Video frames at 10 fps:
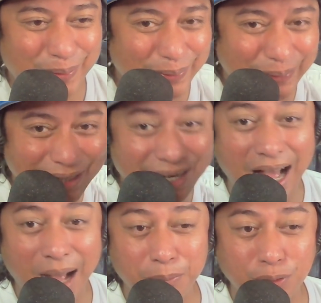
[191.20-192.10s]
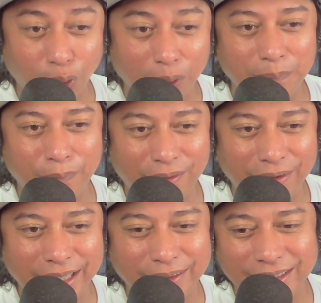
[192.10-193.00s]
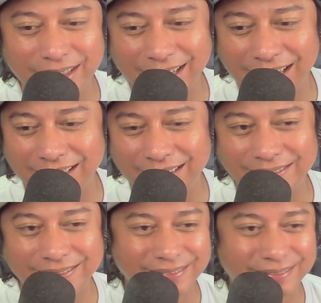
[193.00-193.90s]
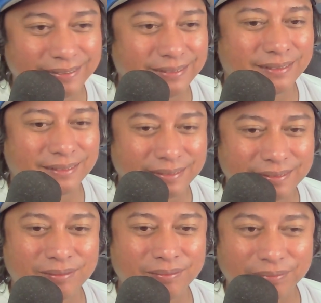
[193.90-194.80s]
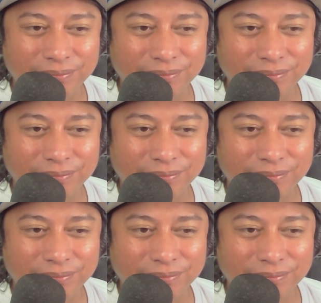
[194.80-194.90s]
o inaabsorb. Okay, tuloy na natin. Lang bills, dapat ba ganyan